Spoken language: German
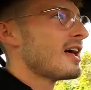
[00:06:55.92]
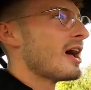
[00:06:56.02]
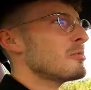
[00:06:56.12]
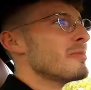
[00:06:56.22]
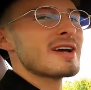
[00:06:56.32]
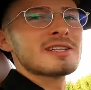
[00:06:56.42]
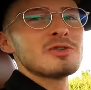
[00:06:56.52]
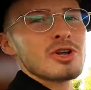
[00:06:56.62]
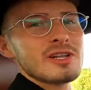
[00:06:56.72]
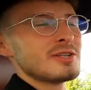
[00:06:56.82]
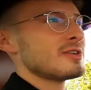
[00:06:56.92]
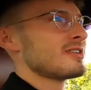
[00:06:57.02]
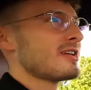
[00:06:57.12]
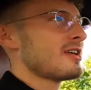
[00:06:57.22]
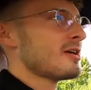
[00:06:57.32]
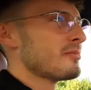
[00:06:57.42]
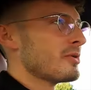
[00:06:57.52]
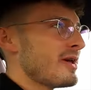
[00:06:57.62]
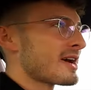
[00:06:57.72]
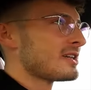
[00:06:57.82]
Ja, man merkt, deutlich, halt
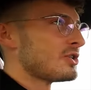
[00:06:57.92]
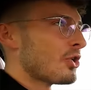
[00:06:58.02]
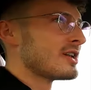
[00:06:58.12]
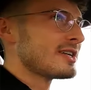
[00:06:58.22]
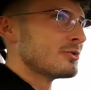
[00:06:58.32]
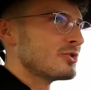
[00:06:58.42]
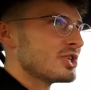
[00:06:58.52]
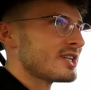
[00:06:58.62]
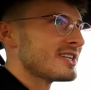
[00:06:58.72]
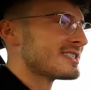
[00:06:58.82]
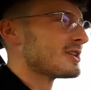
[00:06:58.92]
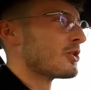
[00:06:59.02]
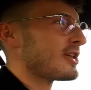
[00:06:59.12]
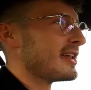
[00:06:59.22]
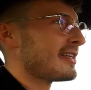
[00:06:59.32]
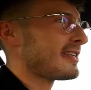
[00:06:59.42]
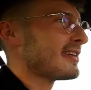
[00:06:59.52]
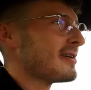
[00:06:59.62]
man merkt einen deutlichen Unterschied, dass er deutlich